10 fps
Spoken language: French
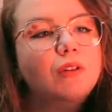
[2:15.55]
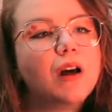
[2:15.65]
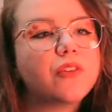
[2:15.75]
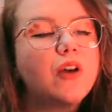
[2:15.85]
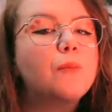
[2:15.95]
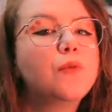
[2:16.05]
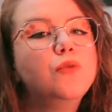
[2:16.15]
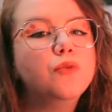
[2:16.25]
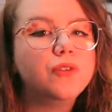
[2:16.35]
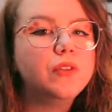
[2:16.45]
Là, c'est un peu
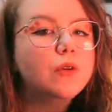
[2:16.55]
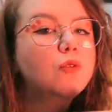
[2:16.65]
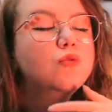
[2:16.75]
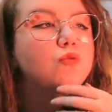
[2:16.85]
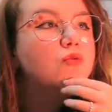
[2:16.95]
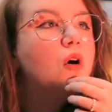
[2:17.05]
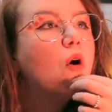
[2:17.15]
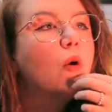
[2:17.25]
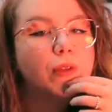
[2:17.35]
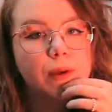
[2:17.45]
une vidéo où
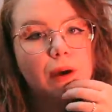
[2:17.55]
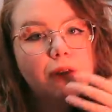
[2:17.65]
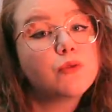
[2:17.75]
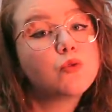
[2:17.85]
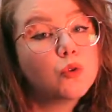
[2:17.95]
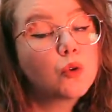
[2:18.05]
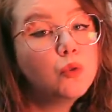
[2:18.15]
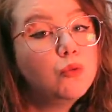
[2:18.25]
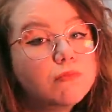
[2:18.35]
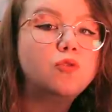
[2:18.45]
on débrief sur
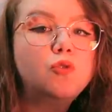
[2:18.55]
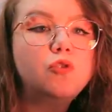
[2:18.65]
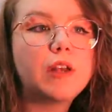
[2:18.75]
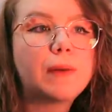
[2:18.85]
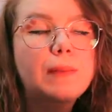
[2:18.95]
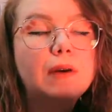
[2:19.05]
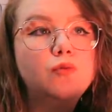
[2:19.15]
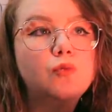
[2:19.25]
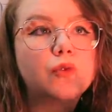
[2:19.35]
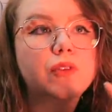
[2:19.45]
You. Du coup, j'aimerais bien
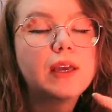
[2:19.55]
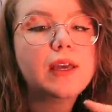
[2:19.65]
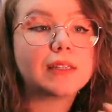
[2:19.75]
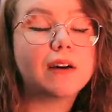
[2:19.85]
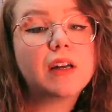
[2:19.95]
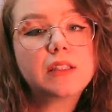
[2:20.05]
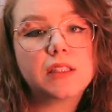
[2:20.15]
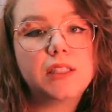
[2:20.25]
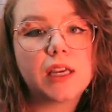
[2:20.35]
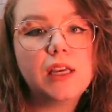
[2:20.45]
vous montrer à travers
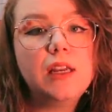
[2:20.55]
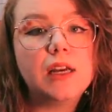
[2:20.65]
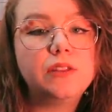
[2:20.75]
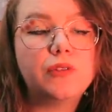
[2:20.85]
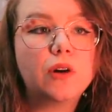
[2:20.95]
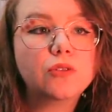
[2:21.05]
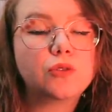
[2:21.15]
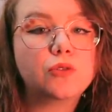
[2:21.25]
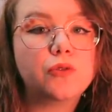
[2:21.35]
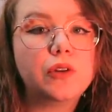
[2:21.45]
cette série la différence
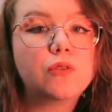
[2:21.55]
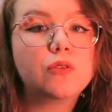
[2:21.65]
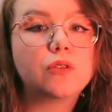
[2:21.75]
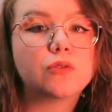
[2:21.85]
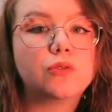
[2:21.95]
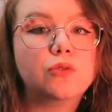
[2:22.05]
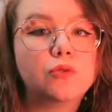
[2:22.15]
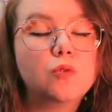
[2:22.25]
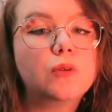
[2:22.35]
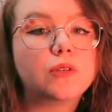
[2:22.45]
que je fais donc entre le
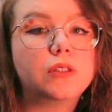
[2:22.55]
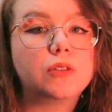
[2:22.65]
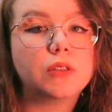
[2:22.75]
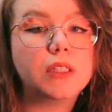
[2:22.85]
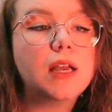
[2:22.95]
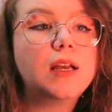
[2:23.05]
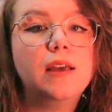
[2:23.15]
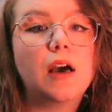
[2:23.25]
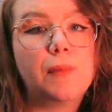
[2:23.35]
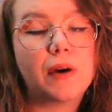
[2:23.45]
trouble antisocial
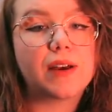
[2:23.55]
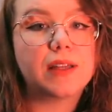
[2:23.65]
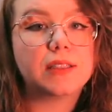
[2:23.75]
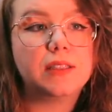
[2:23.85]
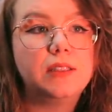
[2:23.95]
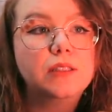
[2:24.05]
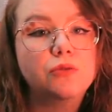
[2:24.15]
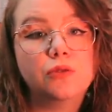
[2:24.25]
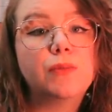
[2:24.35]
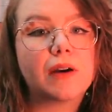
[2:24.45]
et un pervers narcissique
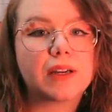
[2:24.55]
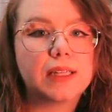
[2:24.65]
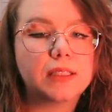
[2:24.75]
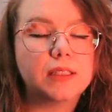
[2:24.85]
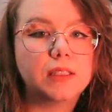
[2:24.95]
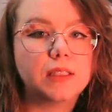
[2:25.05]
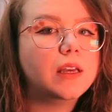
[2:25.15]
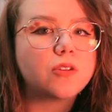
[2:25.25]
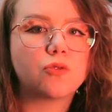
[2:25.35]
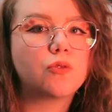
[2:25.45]
ou une pervers narcissique.
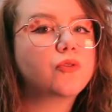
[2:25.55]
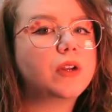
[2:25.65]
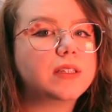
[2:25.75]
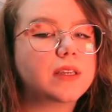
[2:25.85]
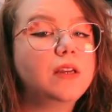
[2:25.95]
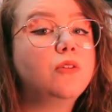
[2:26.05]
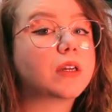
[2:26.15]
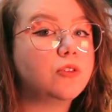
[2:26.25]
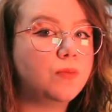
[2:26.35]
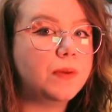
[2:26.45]
Et je trouve que la série le
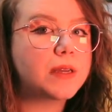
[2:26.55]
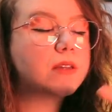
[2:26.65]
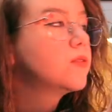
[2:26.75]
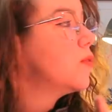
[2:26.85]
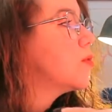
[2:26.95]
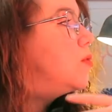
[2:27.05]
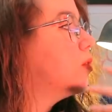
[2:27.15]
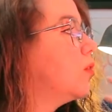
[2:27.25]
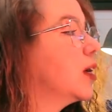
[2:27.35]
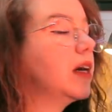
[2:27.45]
résumait bien, sauf
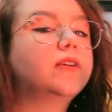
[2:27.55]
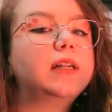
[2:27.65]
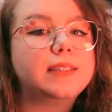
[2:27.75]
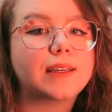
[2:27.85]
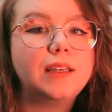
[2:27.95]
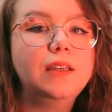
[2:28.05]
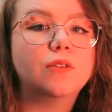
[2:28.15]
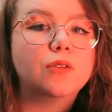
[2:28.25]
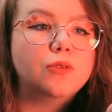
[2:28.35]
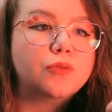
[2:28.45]
qu'en regardant la série
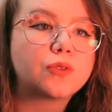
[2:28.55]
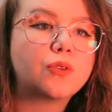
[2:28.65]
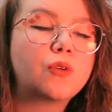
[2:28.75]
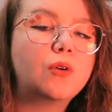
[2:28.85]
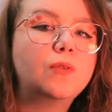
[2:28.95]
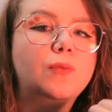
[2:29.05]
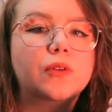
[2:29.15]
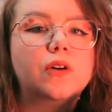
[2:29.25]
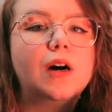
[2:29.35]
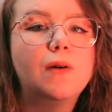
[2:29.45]
de fond en comble
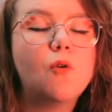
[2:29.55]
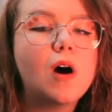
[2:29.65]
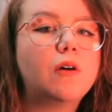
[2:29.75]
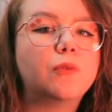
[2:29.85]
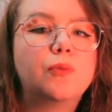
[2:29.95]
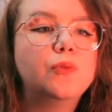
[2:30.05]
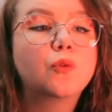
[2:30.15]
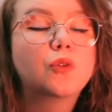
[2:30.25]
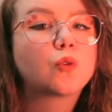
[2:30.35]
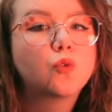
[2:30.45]
pendant un mois en
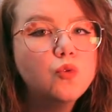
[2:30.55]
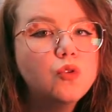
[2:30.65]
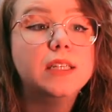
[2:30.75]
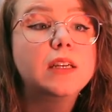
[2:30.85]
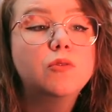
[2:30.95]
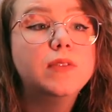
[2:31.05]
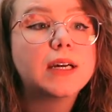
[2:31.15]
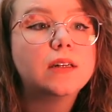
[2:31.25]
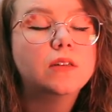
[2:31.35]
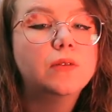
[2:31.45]
notant tout, j'ai
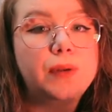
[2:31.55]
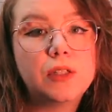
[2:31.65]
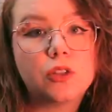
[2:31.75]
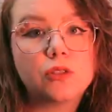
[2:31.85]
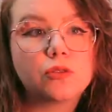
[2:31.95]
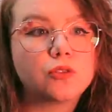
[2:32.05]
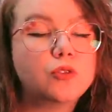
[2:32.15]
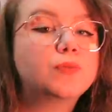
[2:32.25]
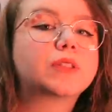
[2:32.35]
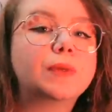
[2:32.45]
découvert plein de choses que je
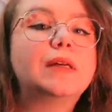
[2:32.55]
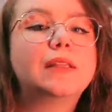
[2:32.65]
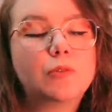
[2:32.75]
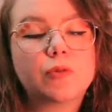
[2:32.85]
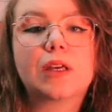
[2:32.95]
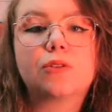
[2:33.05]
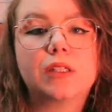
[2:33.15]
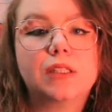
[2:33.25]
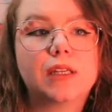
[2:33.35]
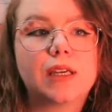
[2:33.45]
ne pensais pas découvrir sur
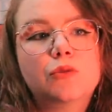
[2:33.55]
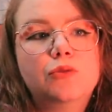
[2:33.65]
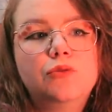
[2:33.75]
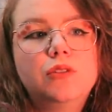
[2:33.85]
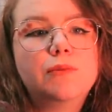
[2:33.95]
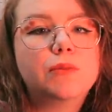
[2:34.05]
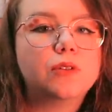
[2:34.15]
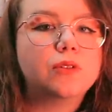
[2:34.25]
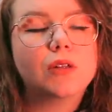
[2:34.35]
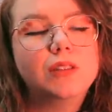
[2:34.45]
cette série au deuxième,
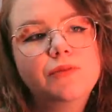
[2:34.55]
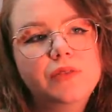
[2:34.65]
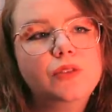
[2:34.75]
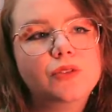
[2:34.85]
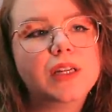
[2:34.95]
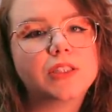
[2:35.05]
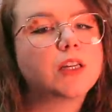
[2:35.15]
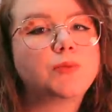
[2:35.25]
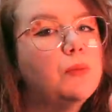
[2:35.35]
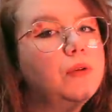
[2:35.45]
troisième visionnage. Là,
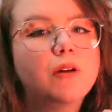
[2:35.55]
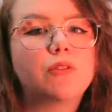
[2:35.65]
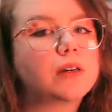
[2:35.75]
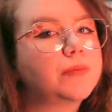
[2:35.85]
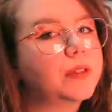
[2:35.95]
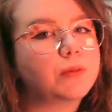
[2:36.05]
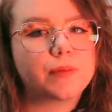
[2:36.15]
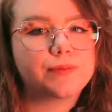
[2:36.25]
je peux plus la voir, c'est bon.